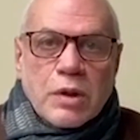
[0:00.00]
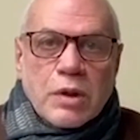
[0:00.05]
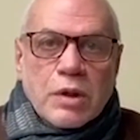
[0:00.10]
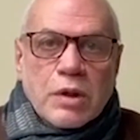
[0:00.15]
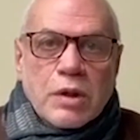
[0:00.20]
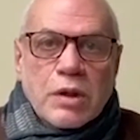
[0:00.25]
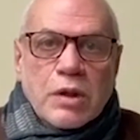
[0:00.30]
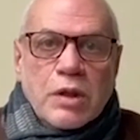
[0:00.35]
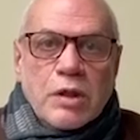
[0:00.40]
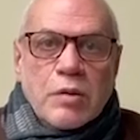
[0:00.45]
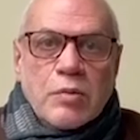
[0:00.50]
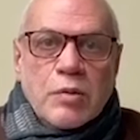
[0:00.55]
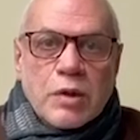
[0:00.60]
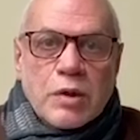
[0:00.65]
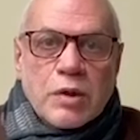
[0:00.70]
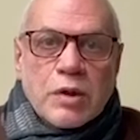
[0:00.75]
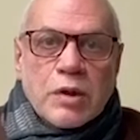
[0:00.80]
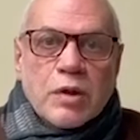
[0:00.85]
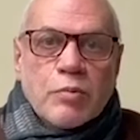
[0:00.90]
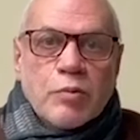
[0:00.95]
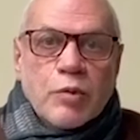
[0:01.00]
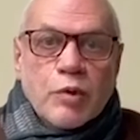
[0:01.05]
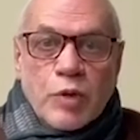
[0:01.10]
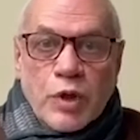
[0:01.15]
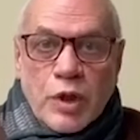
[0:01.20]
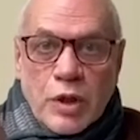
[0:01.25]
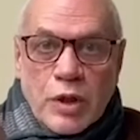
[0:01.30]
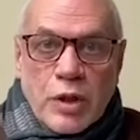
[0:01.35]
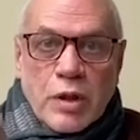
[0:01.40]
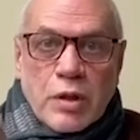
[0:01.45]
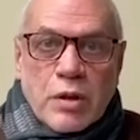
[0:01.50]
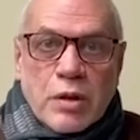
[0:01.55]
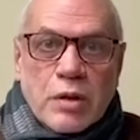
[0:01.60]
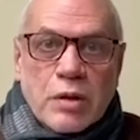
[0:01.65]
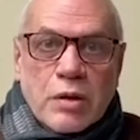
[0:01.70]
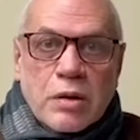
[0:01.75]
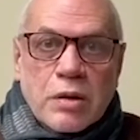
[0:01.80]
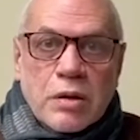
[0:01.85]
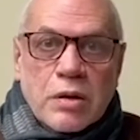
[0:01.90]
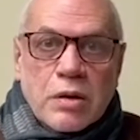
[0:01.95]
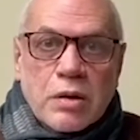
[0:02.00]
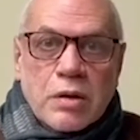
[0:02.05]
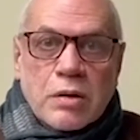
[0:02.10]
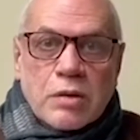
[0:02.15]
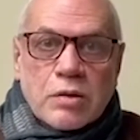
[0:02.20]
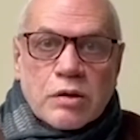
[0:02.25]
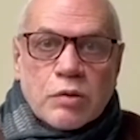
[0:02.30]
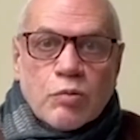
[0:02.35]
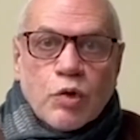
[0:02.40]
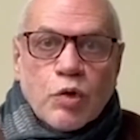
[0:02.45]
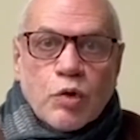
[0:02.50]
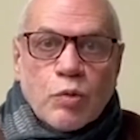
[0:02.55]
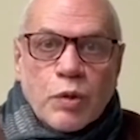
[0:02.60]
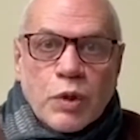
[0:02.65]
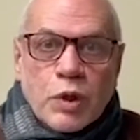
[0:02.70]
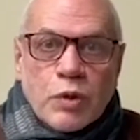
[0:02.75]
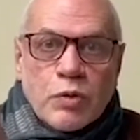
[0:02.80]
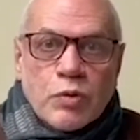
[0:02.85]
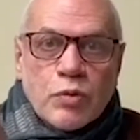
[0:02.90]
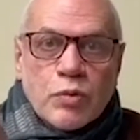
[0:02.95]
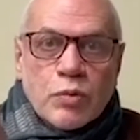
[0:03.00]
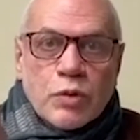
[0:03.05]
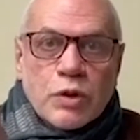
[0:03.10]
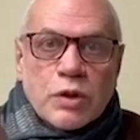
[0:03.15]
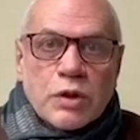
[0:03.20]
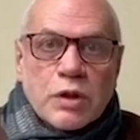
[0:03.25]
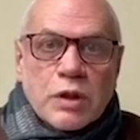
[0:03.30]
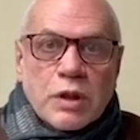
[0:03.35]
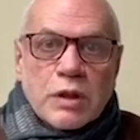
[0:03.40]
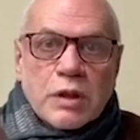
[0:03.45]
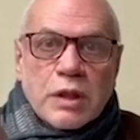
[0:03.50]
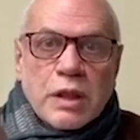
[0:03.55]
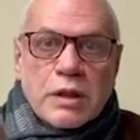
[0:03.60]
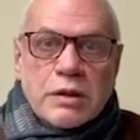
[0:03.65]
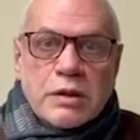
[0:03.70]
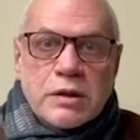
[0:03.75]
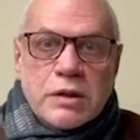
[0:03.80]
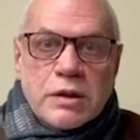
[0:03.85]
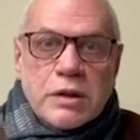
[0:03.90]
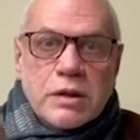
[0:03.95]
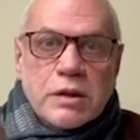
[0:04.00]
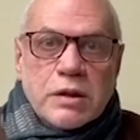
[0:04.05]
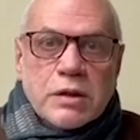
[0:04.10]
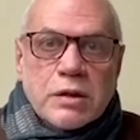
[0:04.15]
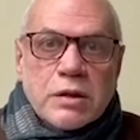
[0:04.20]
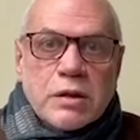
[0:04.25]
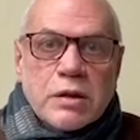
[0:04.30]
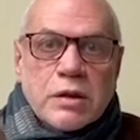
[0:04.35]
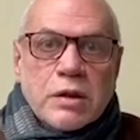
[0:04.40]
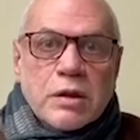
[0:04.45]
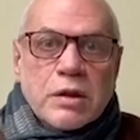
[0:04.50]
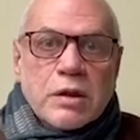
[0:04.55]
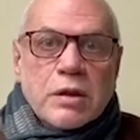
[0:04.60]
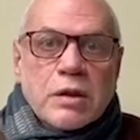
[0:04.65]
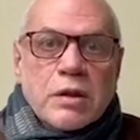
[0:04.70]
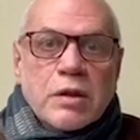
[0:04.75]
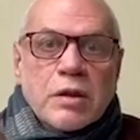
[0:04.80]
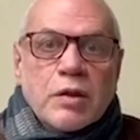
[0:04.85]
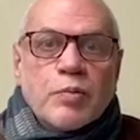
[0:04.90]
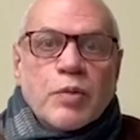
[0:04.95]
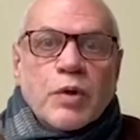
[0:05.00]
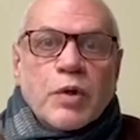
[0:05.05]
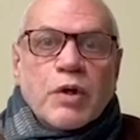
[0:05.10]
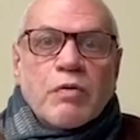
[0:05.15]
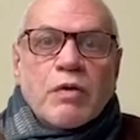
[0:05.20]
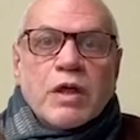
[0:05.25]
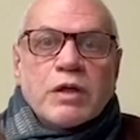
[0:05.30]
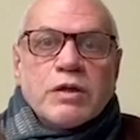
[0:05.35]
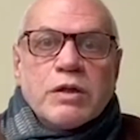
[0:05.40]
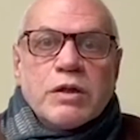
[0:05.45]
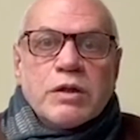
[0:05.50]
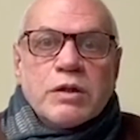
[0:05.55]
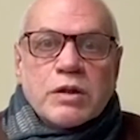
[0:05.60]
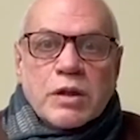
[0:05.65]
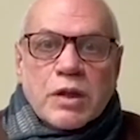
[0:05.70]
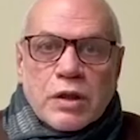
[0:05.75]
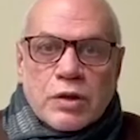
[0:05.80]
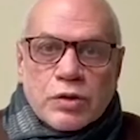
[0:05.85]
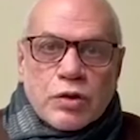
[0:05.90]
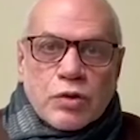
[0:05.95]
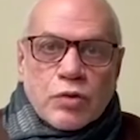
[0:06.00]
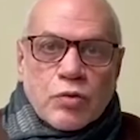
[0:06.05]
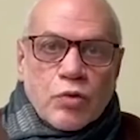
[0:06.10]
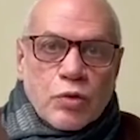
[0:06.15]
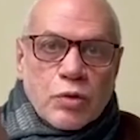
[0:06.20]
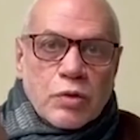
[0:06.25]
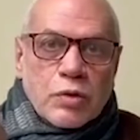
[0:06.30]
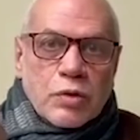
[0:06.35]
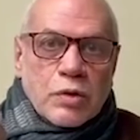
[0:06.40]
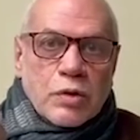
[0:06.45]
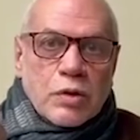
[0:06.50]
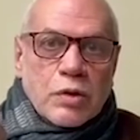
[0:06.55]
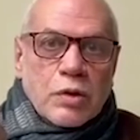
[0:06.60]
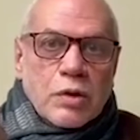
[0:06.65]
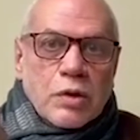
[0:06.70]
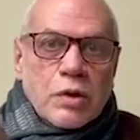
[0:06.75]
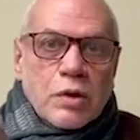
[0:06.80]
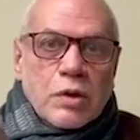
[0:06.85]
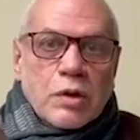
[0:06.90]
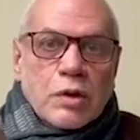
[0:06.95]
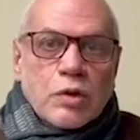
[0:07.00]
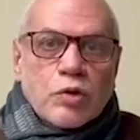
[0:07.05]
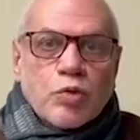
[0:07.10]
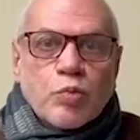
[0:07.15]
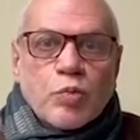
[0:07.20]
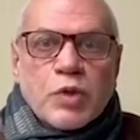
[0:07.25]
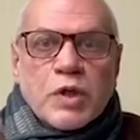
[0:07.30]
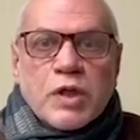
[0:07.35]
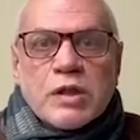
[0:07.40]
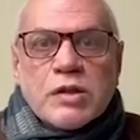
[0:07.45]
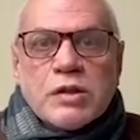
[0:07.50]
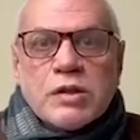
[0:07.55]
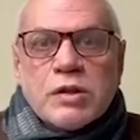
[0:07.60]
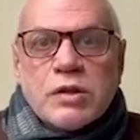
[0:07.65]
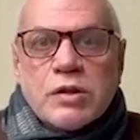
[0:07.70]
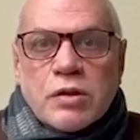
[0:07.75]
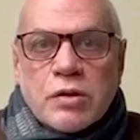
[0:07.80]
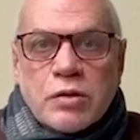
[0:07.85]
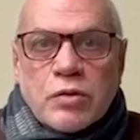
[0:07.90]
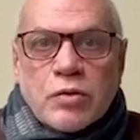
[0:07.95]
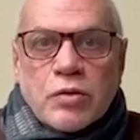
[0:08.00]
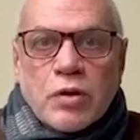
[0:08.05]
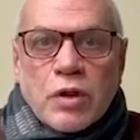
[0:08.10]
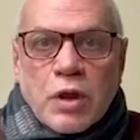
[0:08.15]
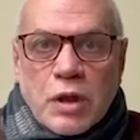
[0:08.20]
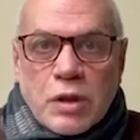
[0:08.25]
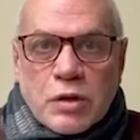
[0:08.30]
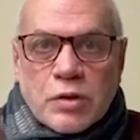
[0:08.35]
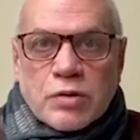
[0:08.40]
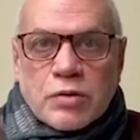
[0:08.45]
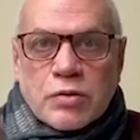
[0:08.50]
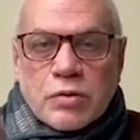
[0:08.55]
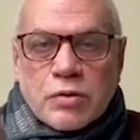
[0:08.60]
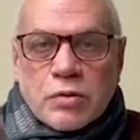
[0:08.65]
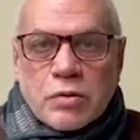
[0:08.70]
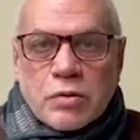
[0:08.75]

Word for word: И именно мемориал смог придумать, найти и проводить каждый год эту поразительную акцию